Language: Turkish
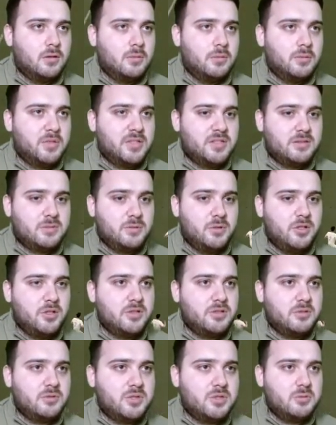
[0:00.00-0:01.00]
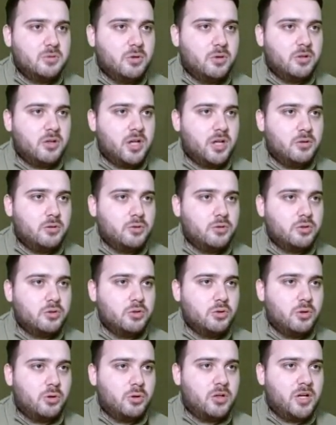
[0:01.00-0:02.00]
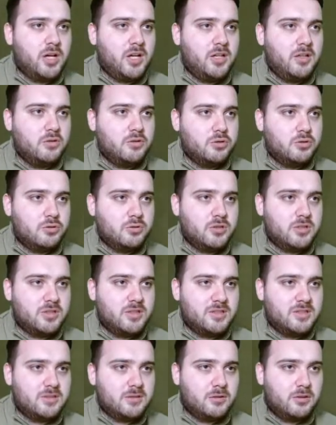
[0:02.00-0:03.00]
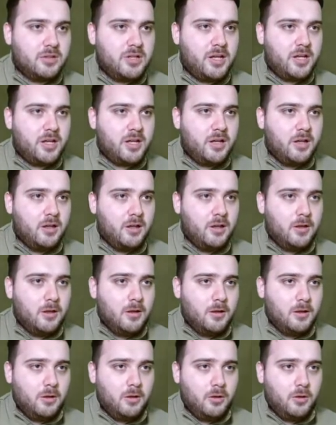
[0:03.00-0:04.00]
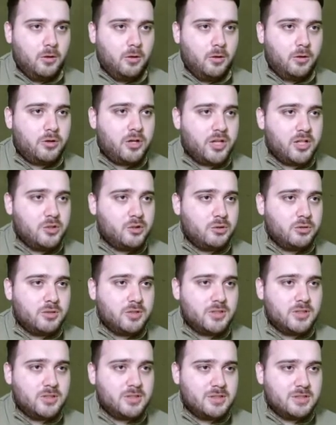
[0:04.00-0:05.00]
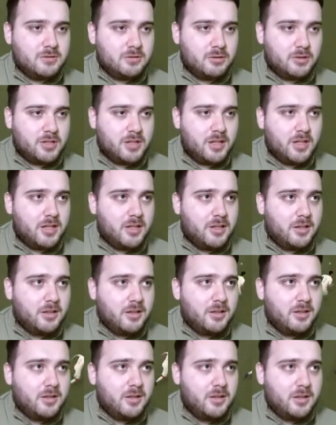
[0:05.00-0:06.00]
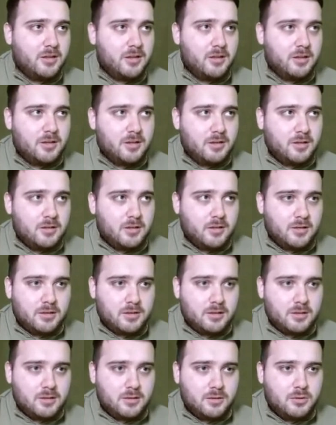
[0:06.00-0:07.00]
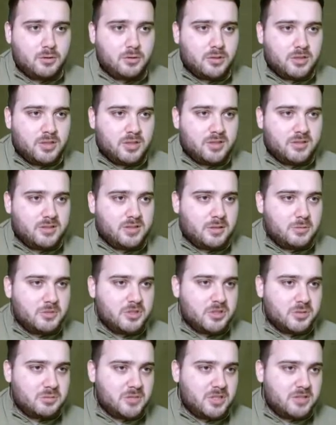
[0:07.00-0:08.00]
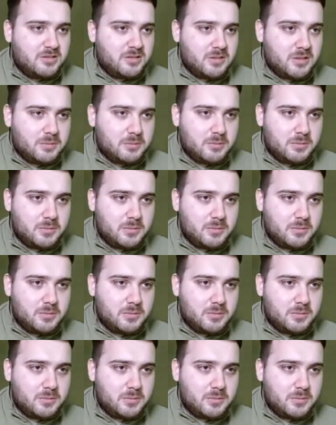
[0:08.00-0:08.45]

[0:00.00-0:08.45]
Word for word: pasma oynadım şimdi Okay yokuştu. Okay şutları nasıl Okay? Okay şutları nasıl Okay? Yok geri sarmayacağım. Niye sarayım?